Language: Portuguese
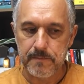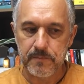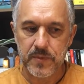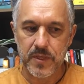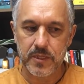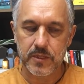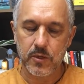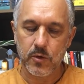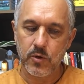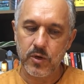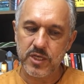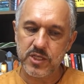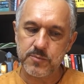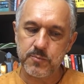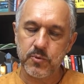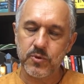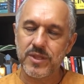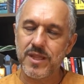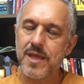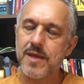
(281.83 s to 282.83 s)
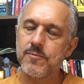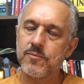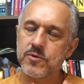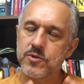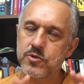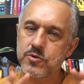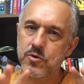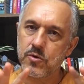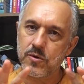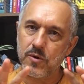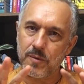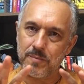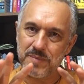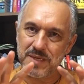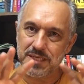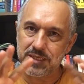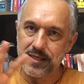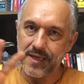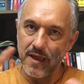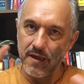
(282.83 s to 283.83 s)
Então nós podemos
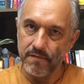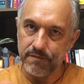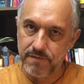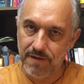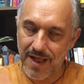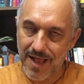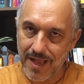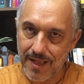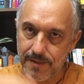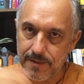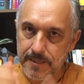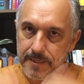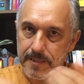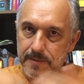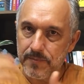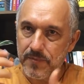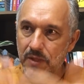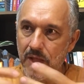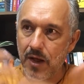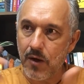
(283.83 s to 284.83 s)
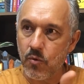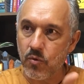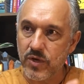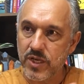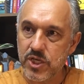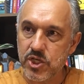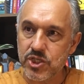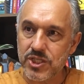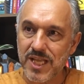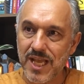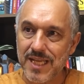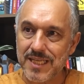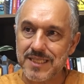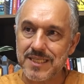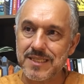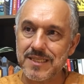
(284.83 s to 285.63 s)
observar o que está